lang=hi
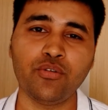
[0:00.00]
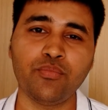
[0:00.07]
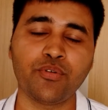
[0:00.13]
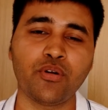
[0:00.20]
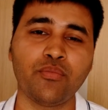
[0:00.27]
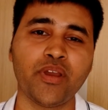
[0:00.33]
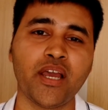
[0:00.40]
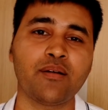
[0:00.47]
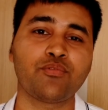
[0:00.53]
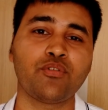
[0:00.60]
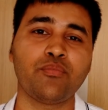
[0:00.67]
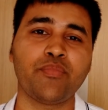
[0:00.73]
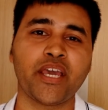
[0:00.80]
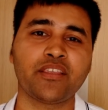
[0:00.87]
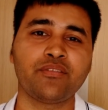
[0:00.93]
2 Pro में
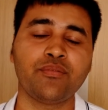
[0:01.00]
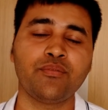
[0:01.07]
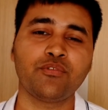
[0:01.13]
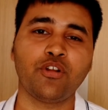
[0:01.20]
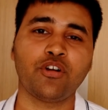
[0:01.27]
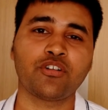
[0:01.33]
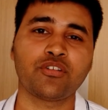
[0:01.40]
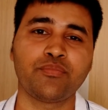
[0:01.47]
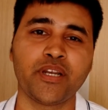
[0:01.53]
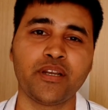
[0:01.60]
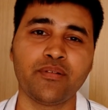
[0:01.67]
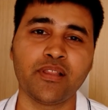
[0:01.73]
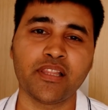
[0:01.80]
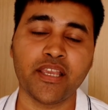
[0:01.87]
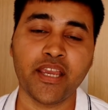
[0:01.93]
आपको मैक्सिमम क्लॉक स्पीड
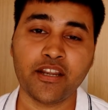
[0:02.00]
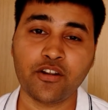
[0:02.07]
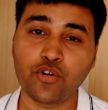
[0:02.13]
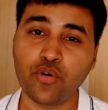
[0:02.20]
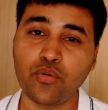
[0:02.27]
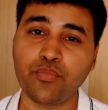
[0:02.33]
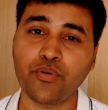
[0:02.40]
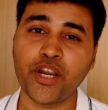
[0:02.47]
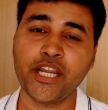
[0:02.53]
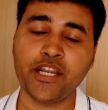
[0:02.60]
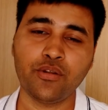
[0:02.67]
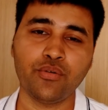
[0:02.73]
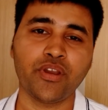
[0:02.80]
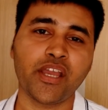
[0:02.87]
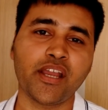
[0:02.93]
मिलती है 2.2
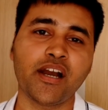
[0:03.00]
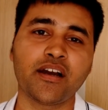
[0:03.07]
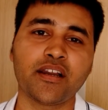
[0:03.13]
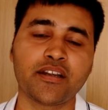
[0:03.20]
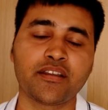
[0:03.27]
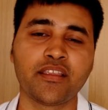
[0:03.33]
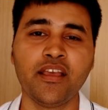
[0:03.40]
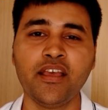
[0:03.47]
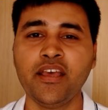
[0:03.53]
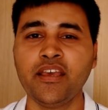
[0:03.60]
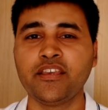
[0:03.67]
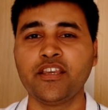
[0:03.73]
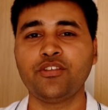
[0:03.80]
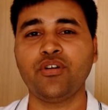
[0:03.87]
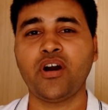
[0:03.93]
पॉइंट
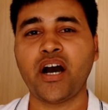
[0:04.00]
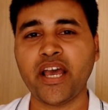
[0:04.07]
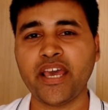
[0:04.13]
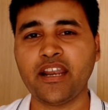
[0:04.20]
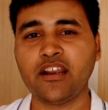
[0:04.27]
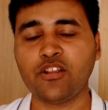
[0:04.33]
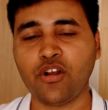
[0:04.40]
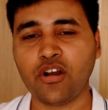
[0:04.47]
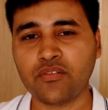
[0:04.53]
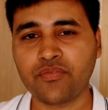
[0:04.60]
ये जो हायर क्लॉक